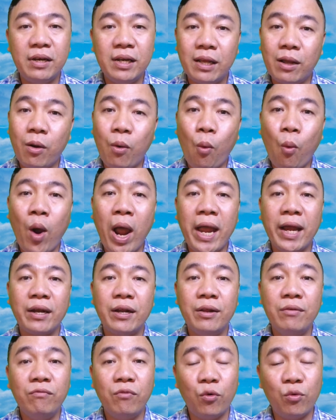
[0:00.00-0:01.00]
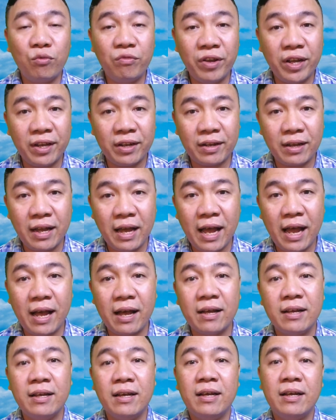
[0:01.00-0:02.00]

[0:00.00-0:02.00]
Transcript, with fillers: liên quan đến vụ việc à,